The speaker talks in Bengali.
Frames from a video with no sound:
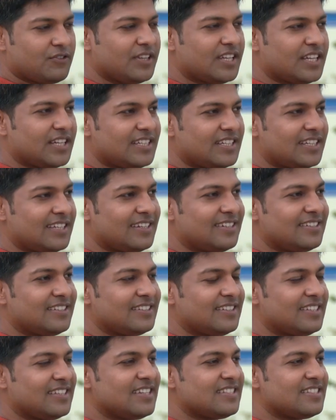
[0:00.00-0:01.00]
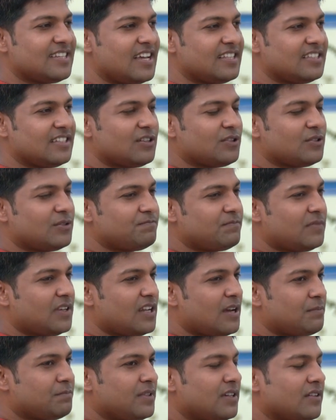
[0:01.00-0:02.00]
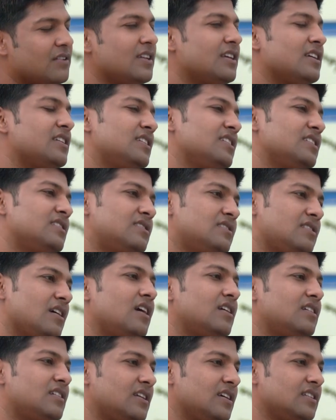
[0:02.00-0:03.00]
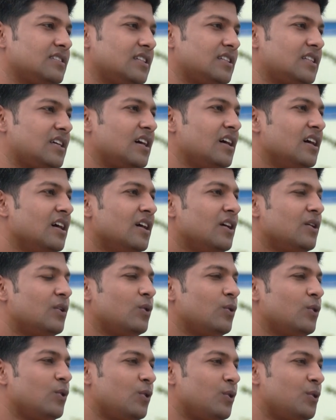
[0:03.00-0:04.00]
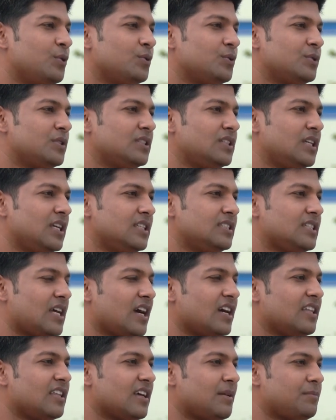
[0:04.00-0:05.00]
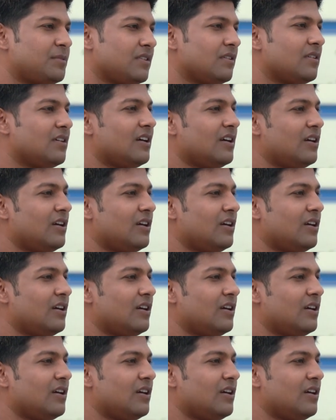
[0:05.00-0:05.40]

ক্রিকেটের দিকে যায় যে মানে আপনার ক্রিকেটিং স্টার্টটা যেটা হলো সেই জায়গা থেকে আপনি